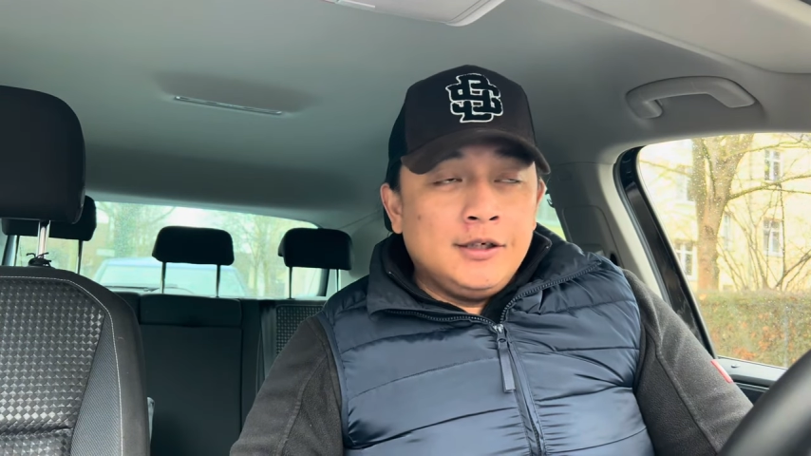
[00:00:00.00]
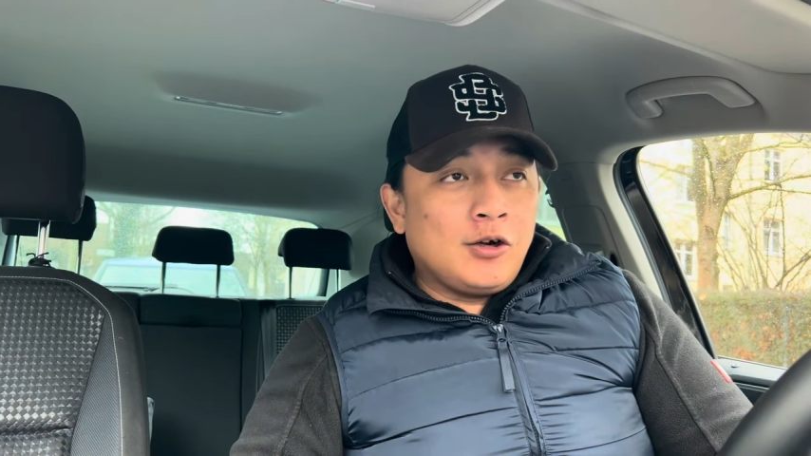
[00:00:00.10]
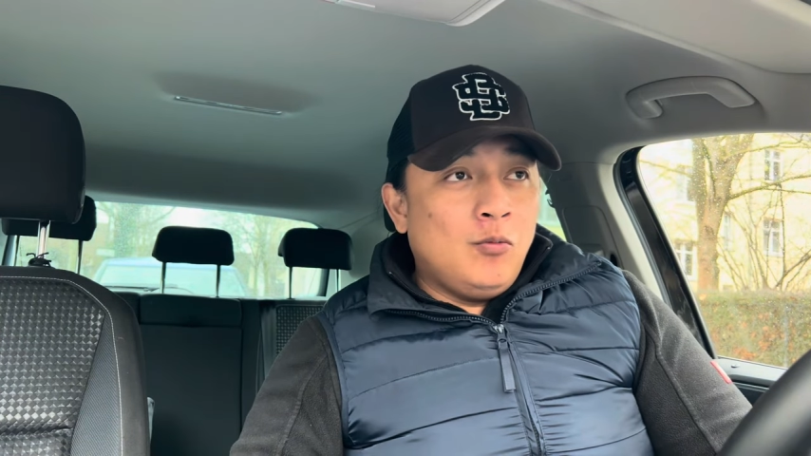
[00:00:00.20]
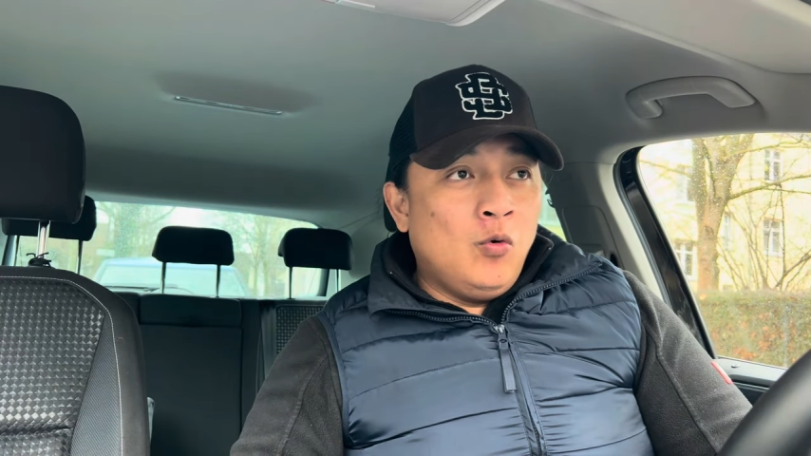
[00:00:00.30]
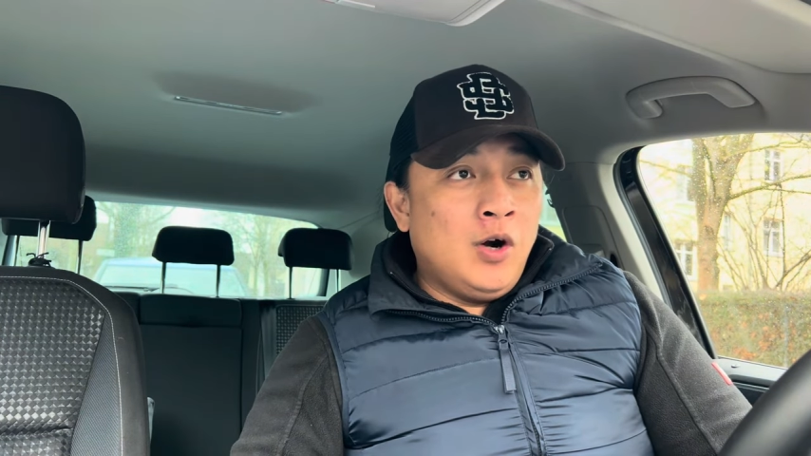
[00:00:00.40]

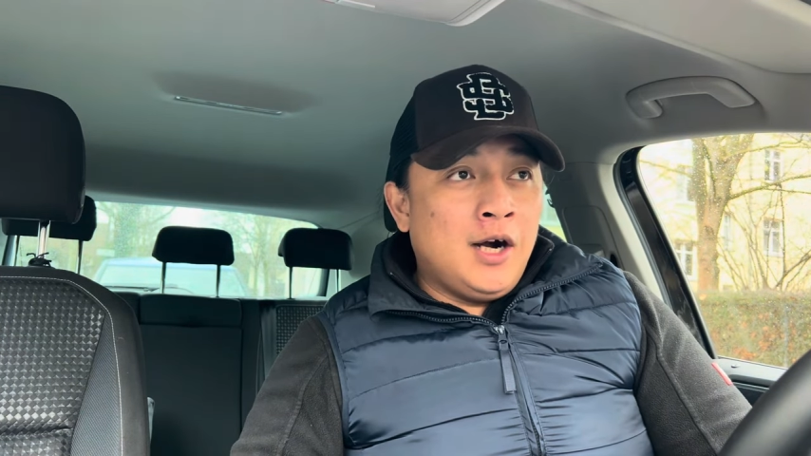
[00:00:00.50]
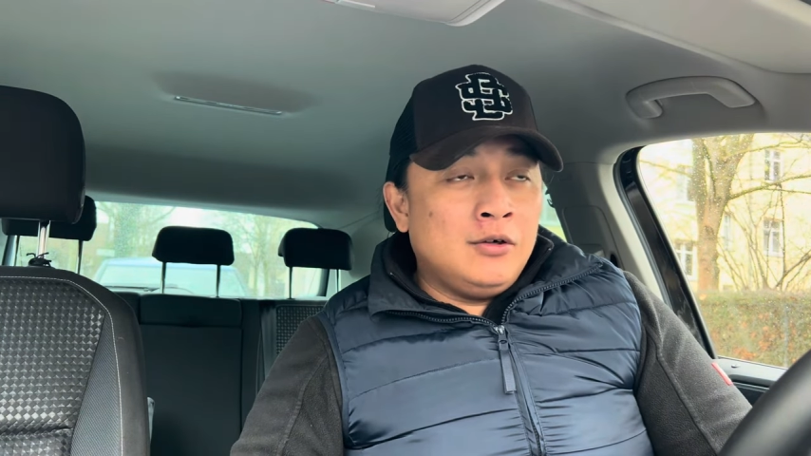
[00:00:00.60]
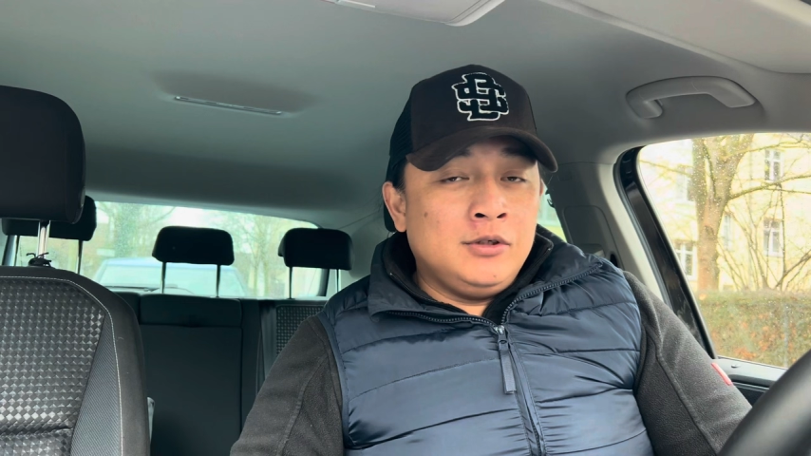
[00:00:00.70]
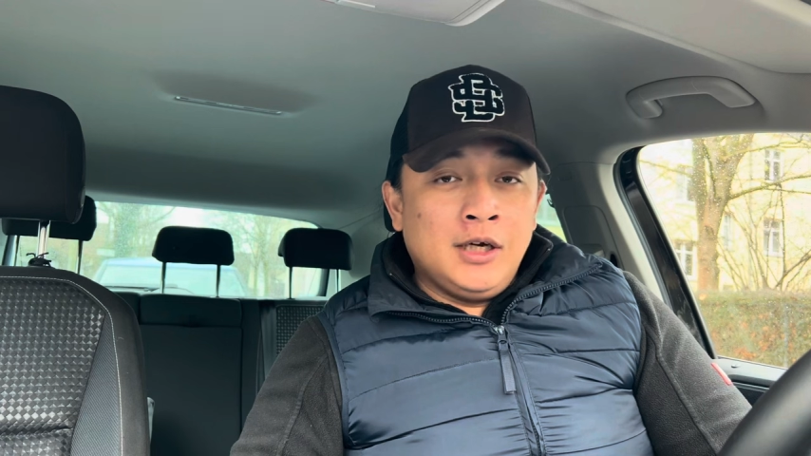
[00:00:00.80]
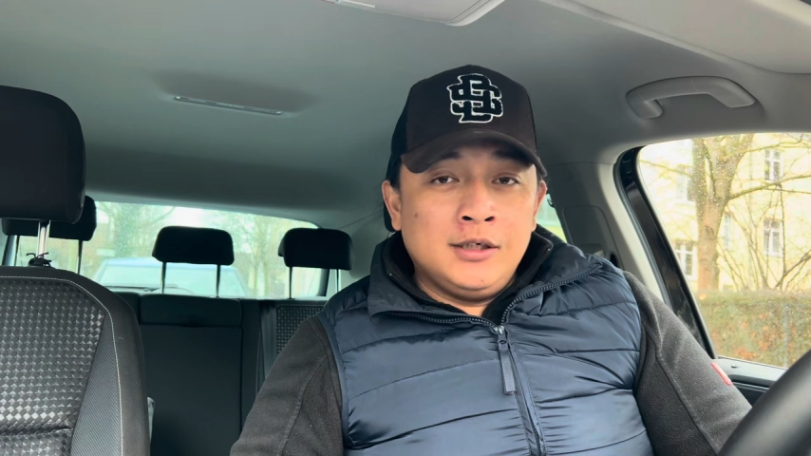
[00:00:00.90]
kumuha
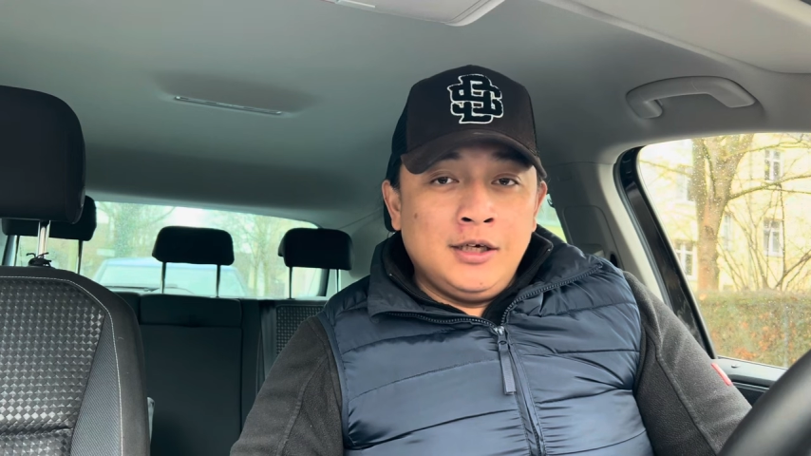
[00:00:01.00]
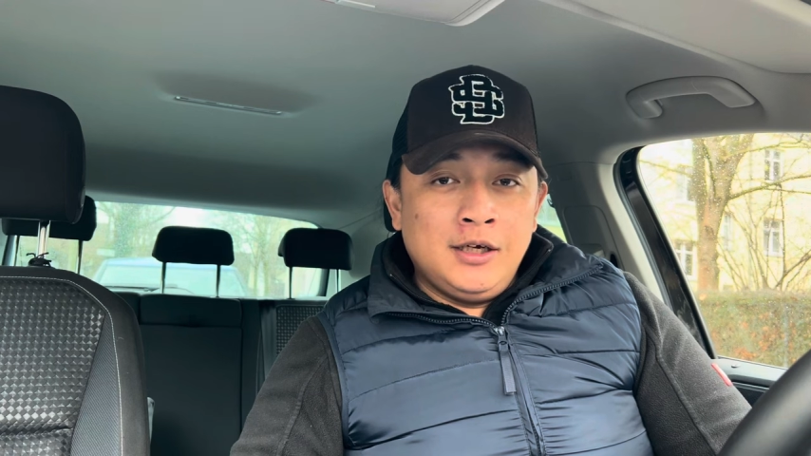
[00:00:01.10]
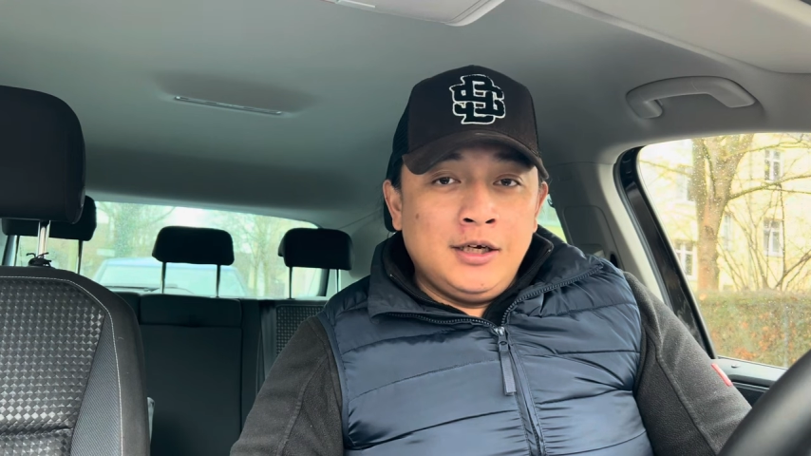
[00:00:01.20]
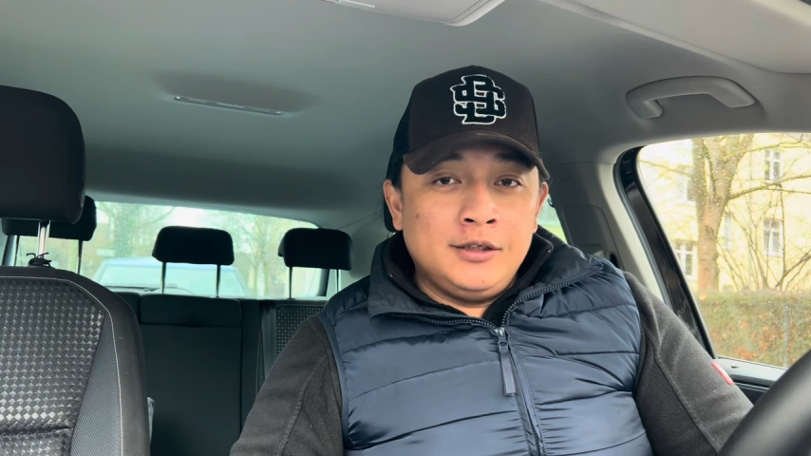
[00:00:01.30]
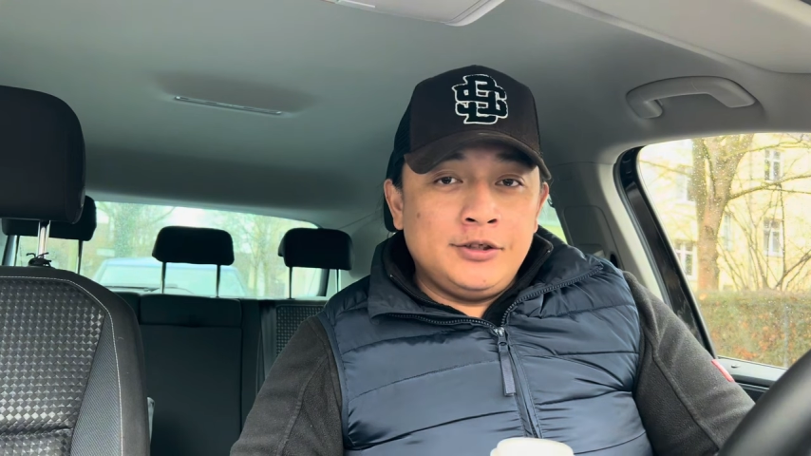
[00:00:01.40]
ako ng uh,